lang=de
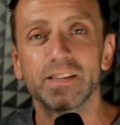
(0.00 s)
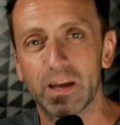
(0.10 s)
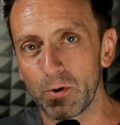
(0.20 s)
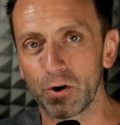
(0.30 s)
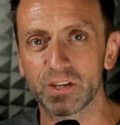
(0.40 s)

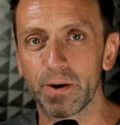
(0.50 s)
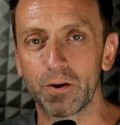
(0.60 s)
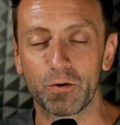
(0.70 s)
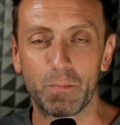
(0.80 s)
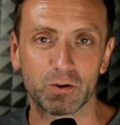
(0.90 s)
Dann bräuchte man
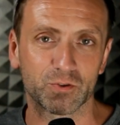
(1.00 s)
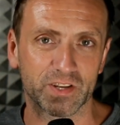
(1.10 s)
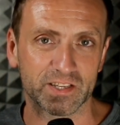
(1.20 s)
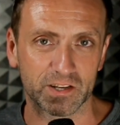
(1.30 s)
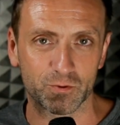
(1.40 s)
noch Maus- und
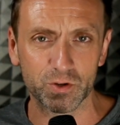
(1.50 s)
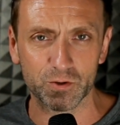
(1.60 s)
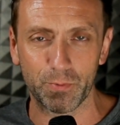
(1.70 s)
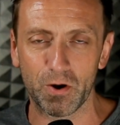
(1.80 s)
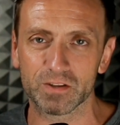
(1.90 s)

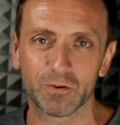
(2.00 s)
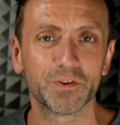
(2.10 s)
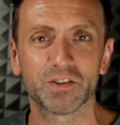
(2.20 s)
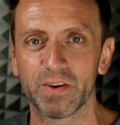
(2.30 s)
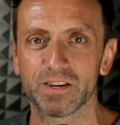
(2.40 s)
Tastatursupport
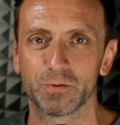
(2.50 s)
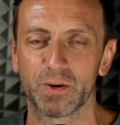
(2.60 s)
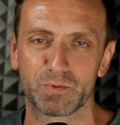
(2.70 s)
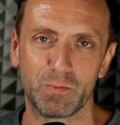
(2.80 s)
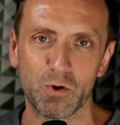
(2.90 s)
und es wäre zum
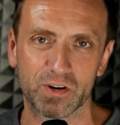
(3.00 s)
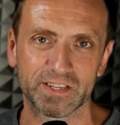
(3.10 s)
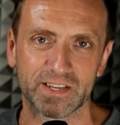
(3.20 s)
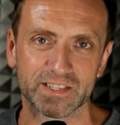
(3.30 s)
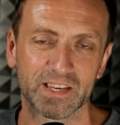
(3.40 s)
Beispiel
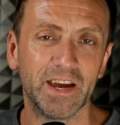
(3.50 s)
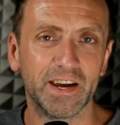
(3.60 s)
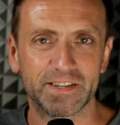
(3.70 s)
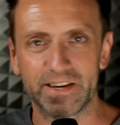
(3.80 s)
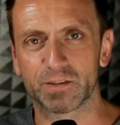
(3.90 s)
möglich, dass
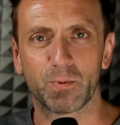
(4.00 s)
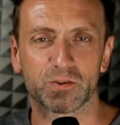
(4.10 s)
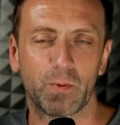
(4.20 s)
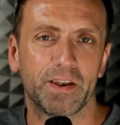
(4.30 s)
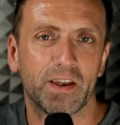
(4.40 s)
die
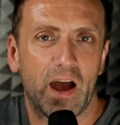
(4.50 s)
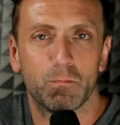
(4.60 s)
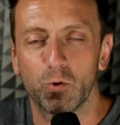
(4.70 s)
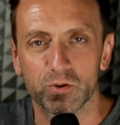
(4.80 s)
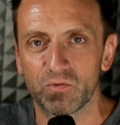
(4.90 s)
Xbox One
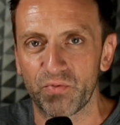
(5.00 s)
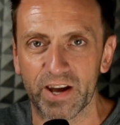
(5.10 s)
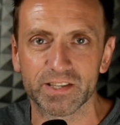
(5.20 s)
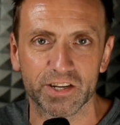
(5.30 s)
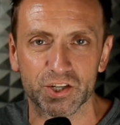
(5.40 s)
am großen
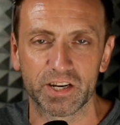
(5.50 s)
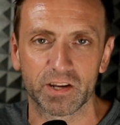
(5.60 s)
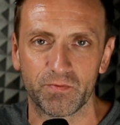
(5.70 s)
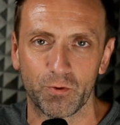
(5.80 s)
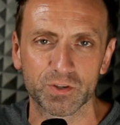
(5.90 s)
Fernseher steht
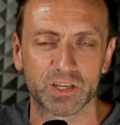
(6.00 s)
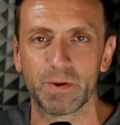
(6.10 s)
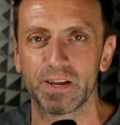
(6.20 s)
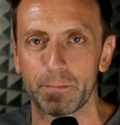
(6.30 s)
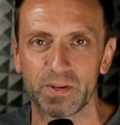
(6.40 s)
im
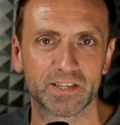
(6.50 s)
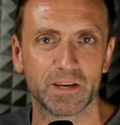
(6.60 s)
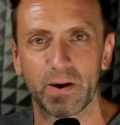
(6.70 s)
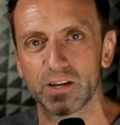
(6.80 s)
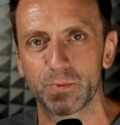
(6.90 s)
Wohnzimmer, der
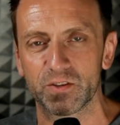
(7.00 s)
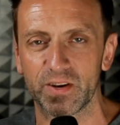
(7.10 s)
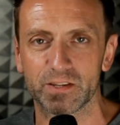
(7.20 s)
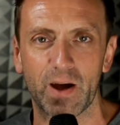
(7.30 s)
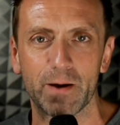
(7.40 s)
PC
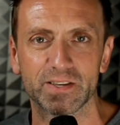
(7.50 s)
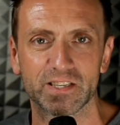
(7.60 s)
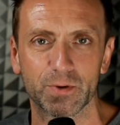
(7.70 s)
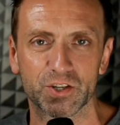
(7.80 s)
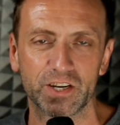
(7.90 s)
beispielsweise im
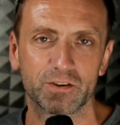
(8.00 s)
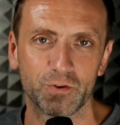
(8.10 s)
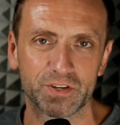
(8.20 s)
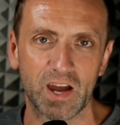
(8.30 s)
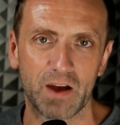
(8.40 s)
Arbeitszimmer steht steht
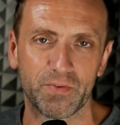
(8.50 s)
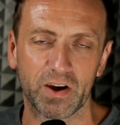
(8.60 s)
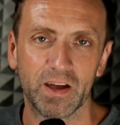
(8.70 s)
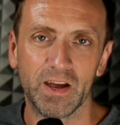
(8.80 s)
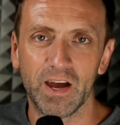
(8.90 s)
und ihr
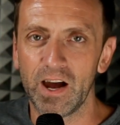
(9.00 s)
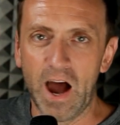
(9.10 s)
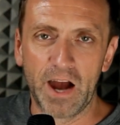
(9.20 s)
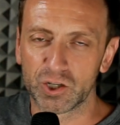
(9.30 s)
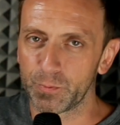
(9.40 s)
einfach äh,
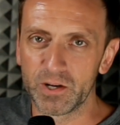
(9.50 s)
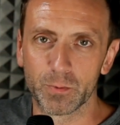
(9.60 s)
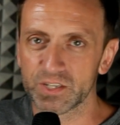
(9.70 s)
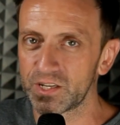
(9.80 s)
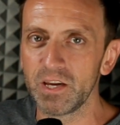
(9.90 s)
ein Spiel
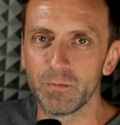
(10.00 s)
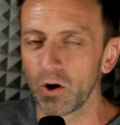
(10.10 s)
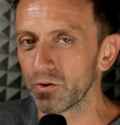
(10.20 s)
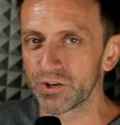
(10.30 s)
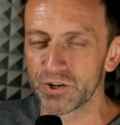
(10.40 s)
über Steam,
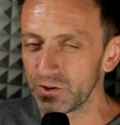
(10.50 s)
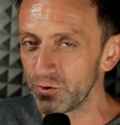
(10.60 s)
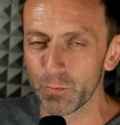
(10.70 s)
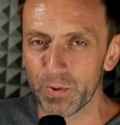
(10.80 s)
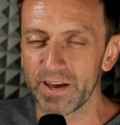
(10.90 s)
Origin,
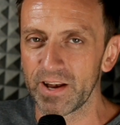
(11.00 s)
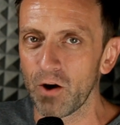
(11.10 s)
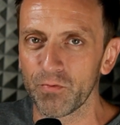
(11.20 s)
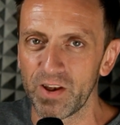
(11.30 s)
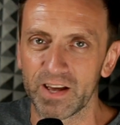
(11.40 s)
Uplay
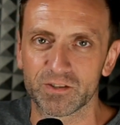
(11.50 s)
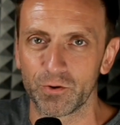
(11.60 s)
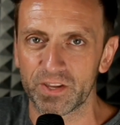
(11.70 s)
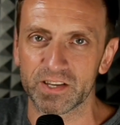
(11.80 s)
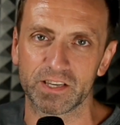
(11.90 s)
laufen lasst
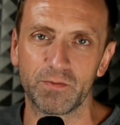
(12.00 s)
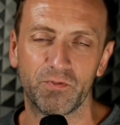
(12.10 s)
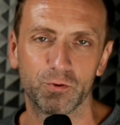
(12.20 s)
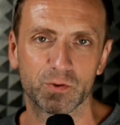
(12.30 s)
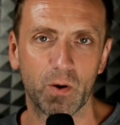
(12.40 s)
und das im
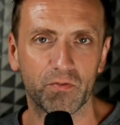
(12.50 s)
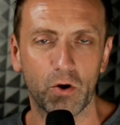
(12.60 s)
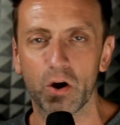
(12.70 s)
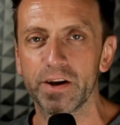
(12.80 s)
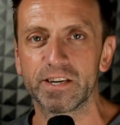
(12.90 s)
Wohnzimmer auf
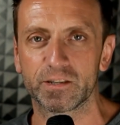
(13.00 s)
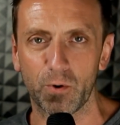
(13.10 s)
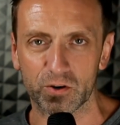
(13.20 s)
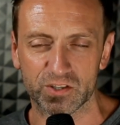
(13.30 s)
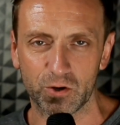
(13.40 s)
eurer
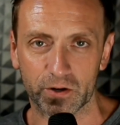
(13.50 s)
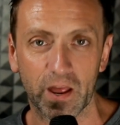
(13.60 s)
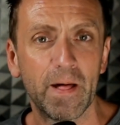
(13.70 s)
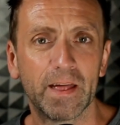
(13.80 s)
Xbox zockt.